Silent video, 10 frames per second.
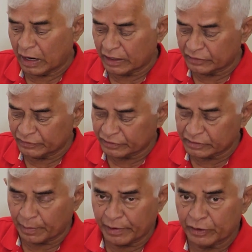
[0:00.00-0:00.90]
आरसी से
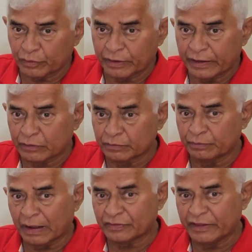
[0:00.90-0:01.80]
सामान्य और एक
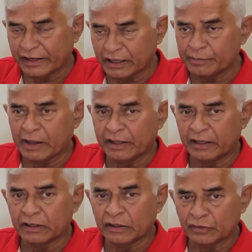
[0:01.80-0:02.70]
बात देखने में आई है